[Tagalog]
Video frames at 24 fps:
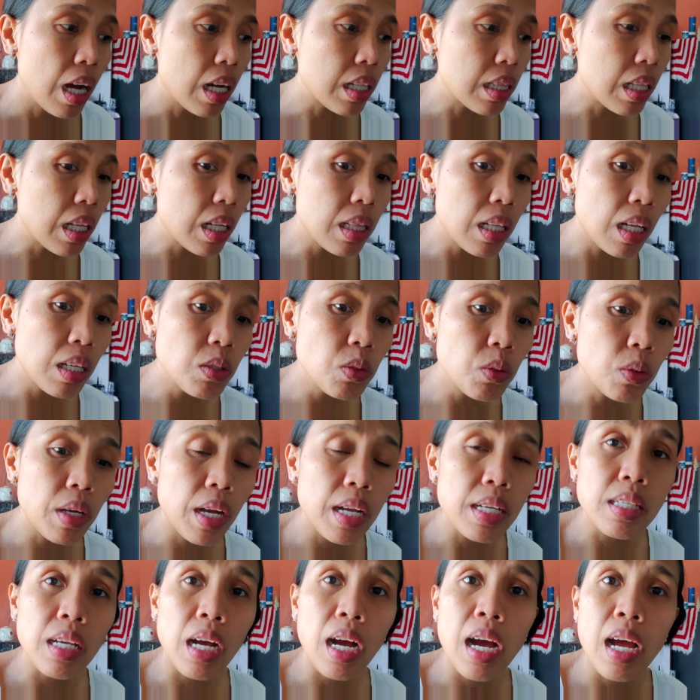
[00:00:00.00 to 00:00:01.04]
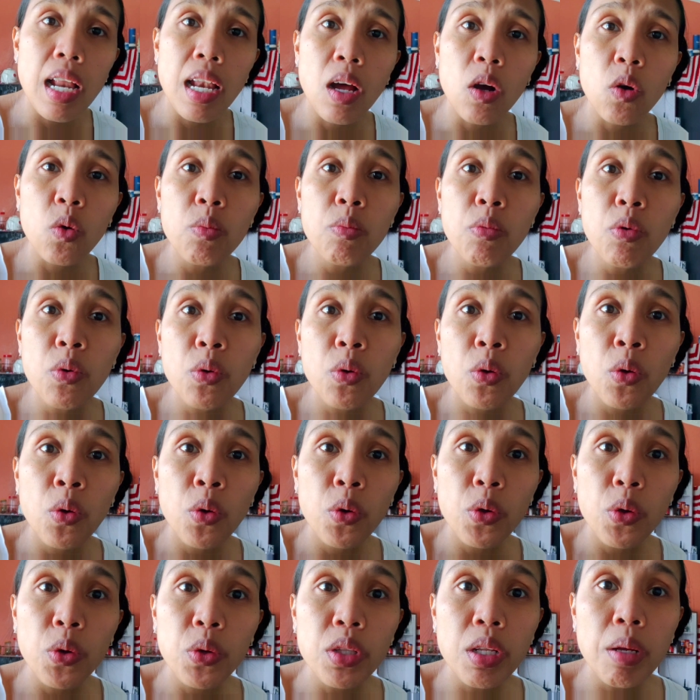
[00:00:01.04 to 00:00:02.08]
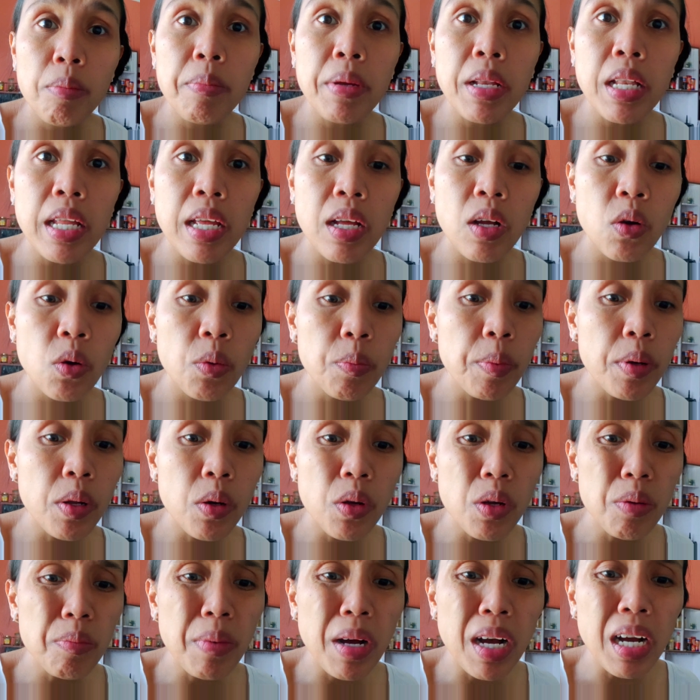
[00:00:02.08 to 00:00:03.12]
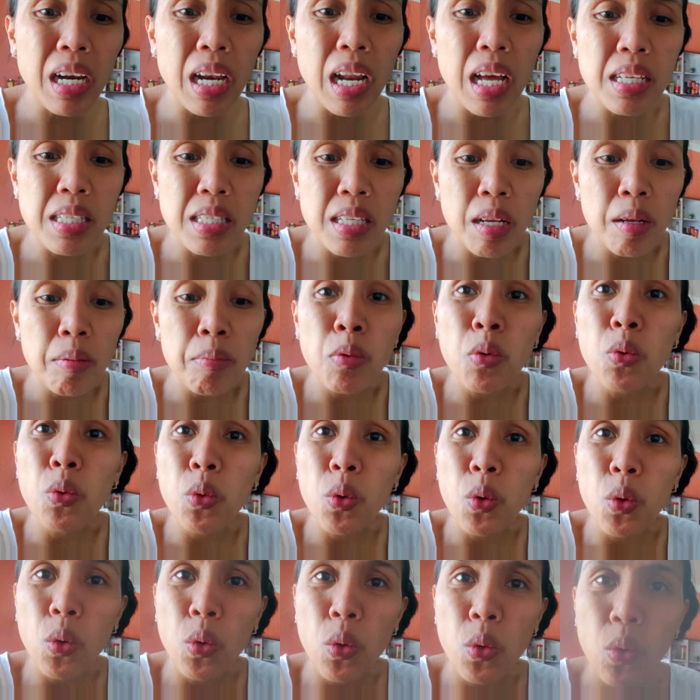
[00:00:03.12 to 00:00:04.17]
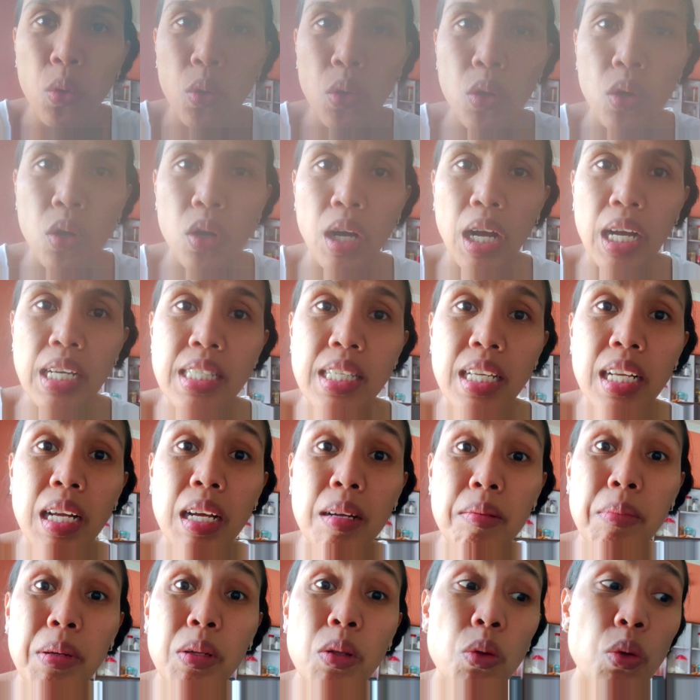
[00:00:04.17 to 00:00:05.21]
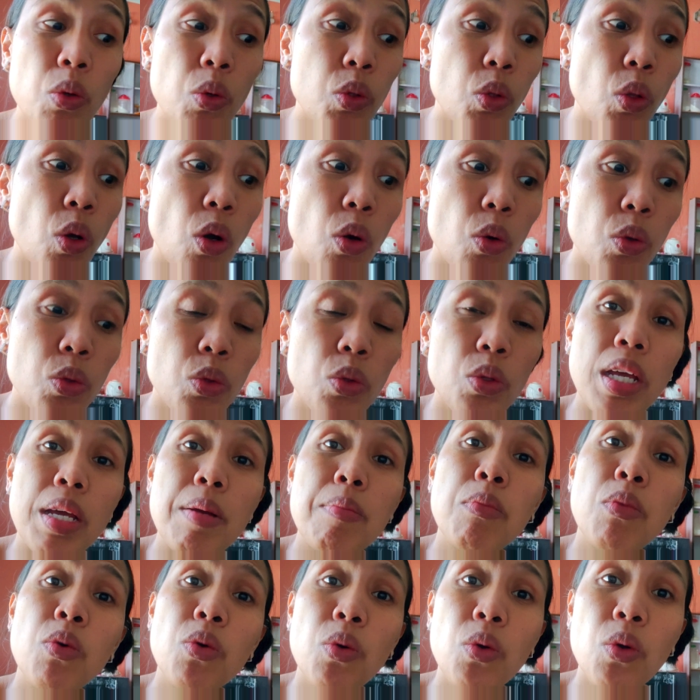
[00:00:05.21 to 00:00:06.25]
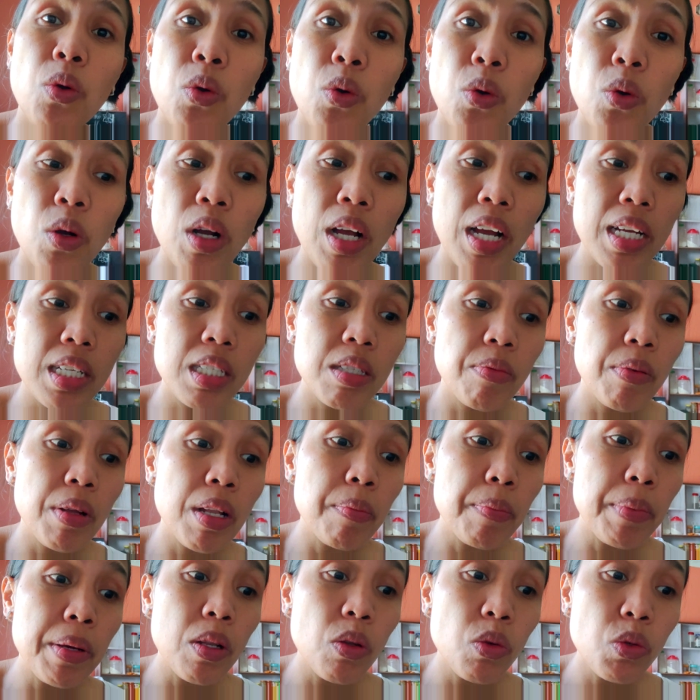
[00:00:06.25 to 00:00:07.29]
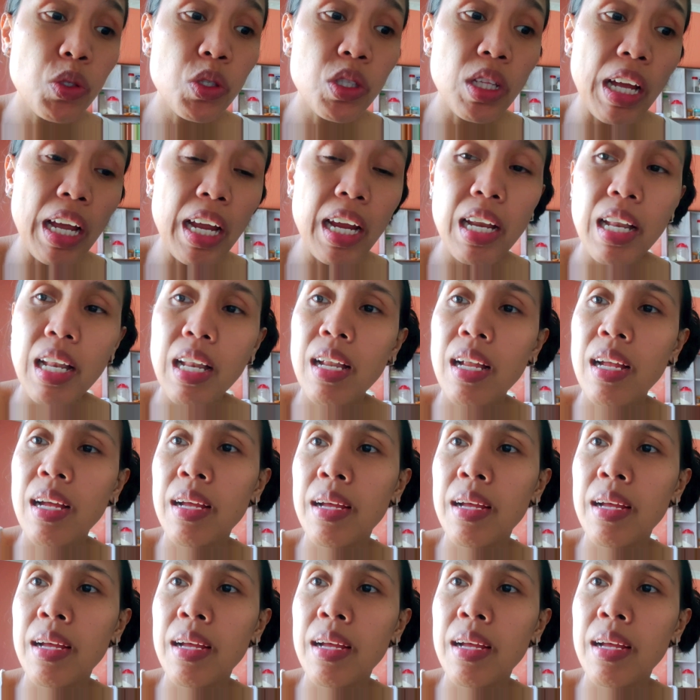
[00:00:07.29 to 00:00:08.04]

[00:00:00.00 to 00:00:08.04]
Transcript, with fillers: At tingnan nyo guys, akala ko munggo yung nabili ko. Pero ibang klaseng munggo. Kasi nga magluluto ako today munggo guys, Filipino style.